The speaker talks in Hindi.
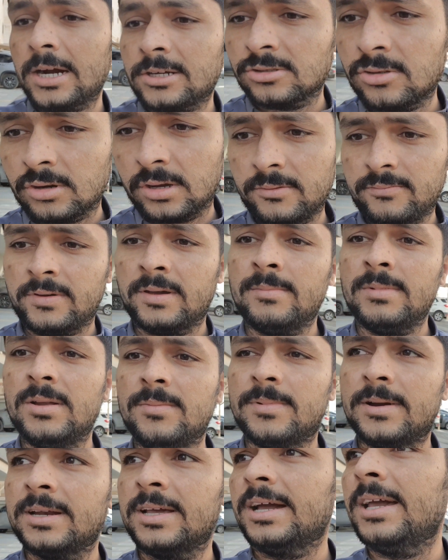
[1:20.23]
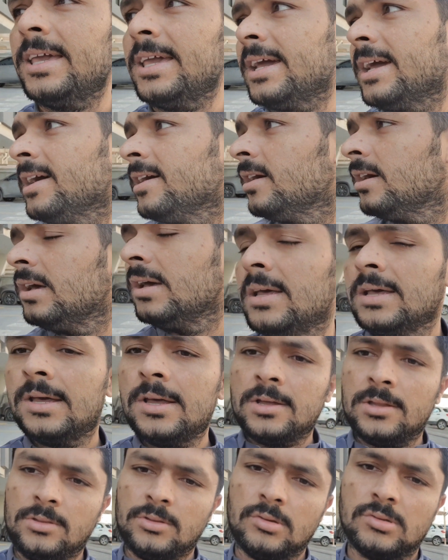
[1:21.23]
800 की फैमिली बन गई है
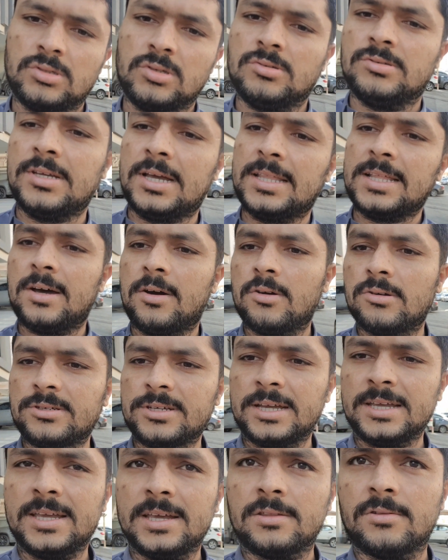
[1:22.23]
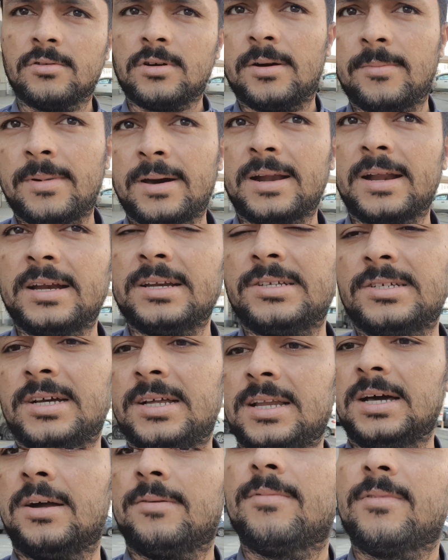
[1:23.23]
200 ज़्यादा और चाहिए तो हमारा
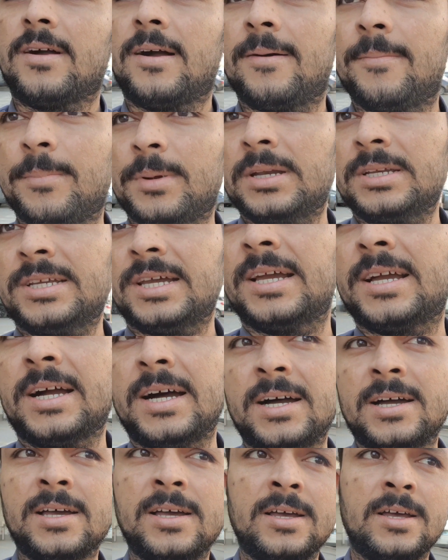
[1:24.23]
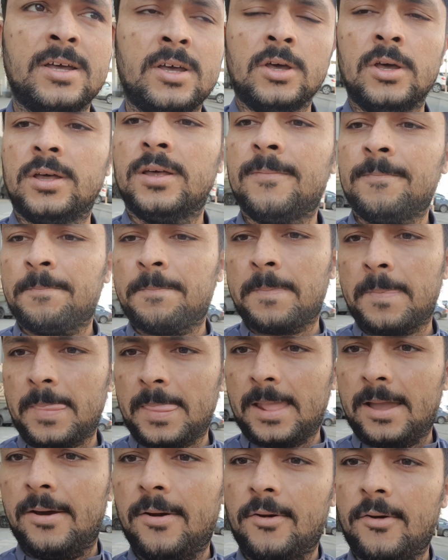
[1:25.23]
इंशाल्लाह काम बन जाएगा
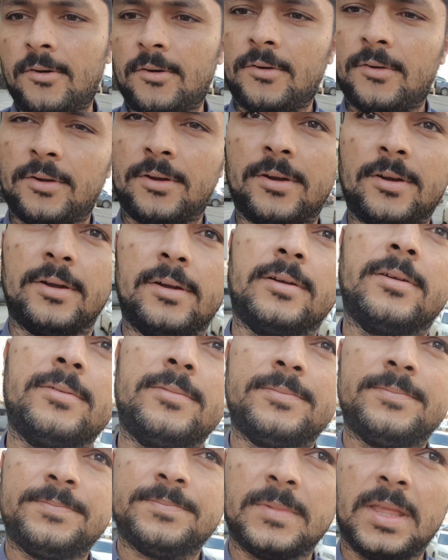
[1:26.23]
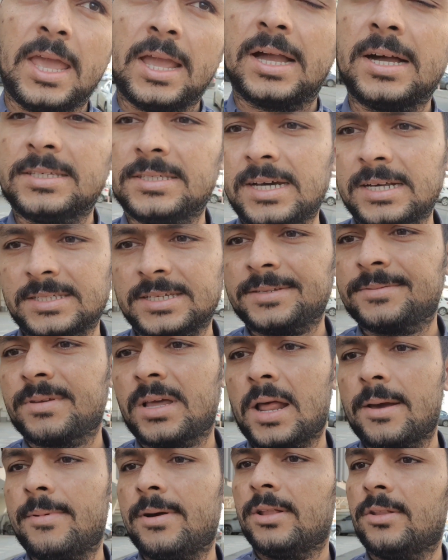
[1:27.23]
और एक हज़ार
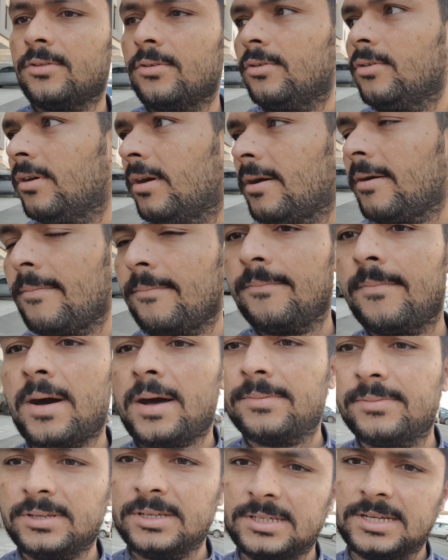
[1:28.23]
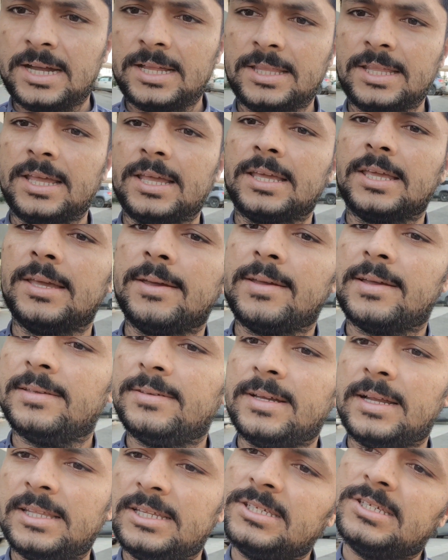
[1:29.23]
सब्सक्राइबर तो हम आपसे चाहते हैं कि
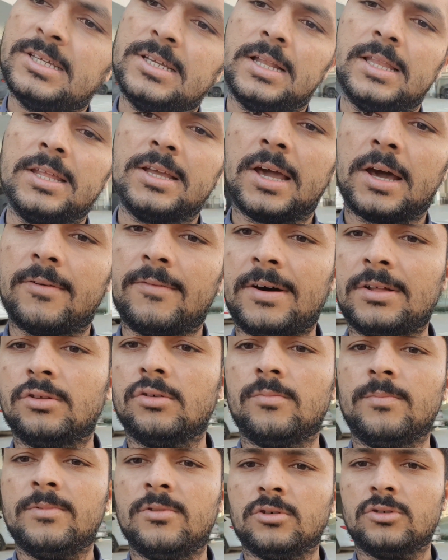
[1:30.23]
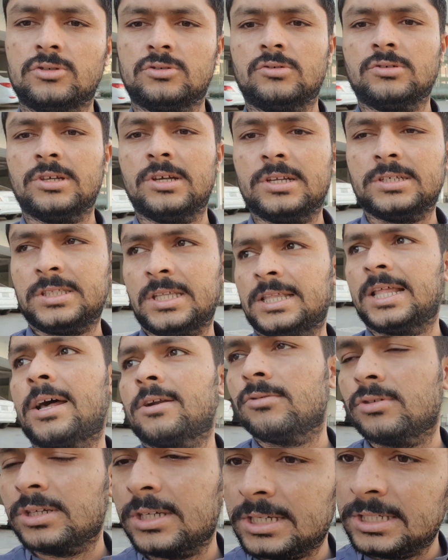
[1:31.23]
जल्दी से जल्दी करवा दो दोस्तों से
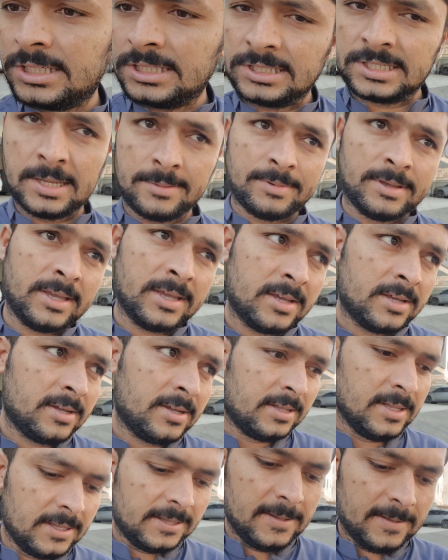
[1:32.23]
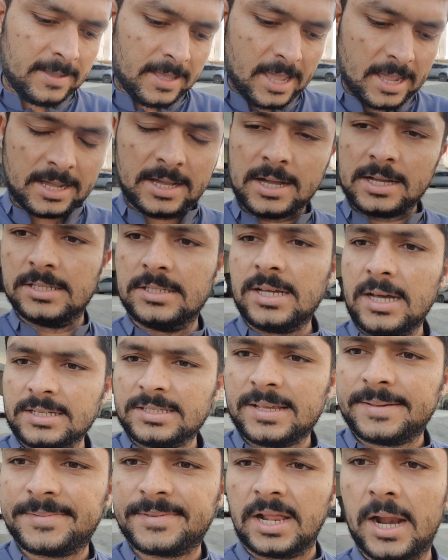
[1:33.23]
रिश्तेदारों से किसी से भी एक हज़ार
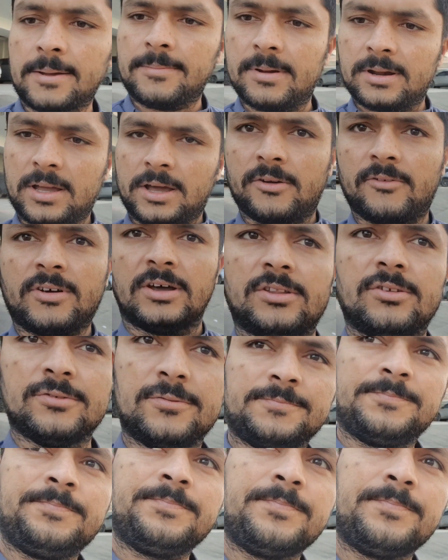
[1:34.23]
सब्सक्राइबर करवा दो